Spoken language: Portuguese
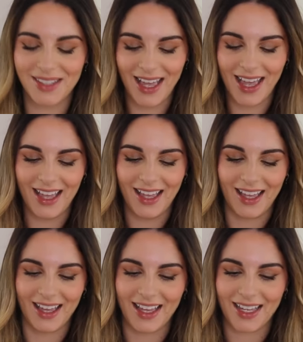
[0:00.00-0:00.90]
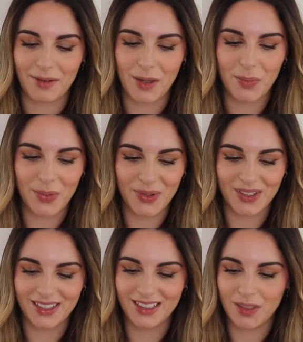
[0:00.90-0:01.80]
uh, acabei por,
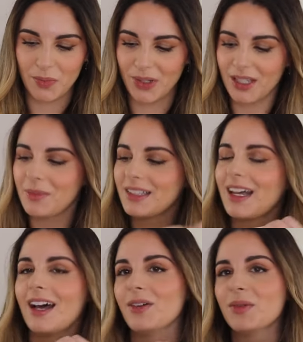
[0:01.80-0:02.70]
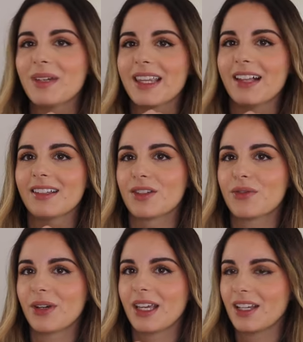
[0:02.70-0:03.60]
uh, por encomendar. Uma delas
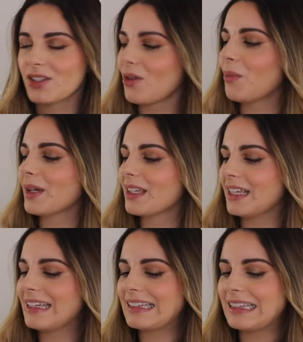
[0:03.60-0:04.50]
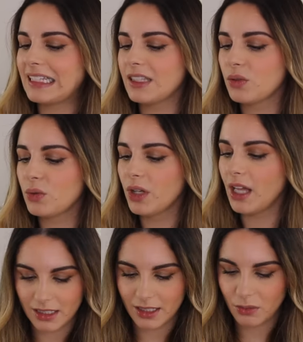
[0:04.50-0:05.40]
foi este top aqui, lindo.
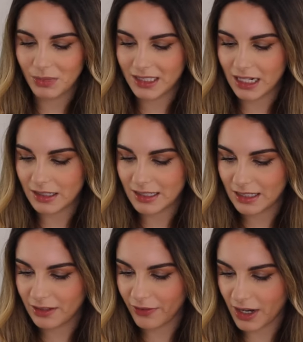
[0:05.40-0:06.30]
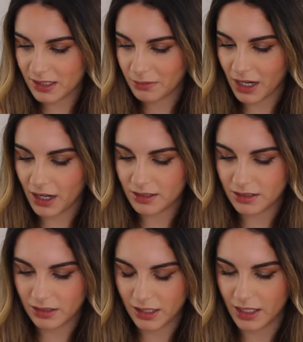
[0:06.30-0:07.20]
Ele é de um material assim que faz lembrar
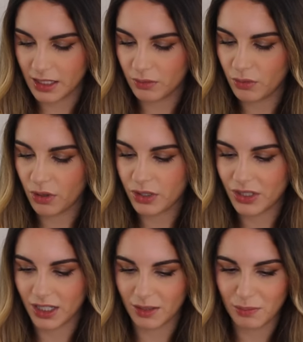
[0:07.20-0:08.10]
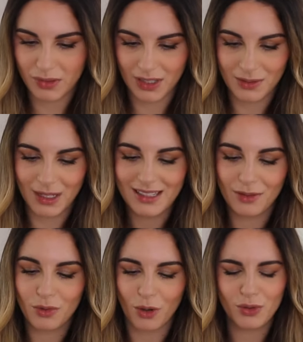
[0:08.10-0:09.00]
uh, o crochê, portanto tem
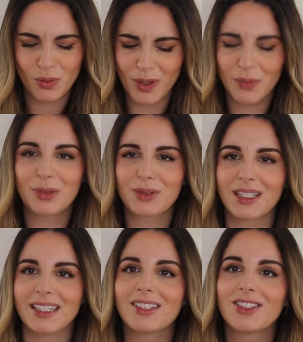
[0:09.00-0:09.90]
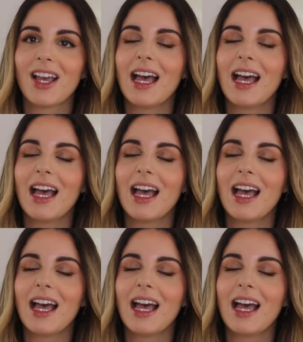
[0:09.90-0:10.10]
assim um toque super português